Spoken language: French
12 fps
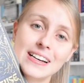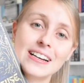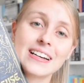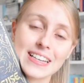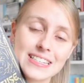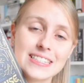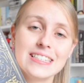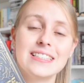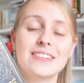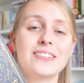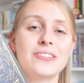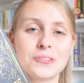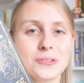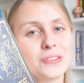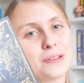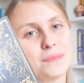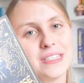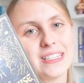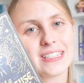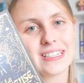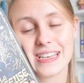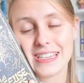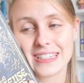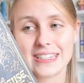réside dans ce top 10
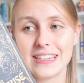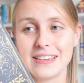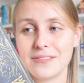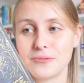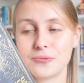et c'est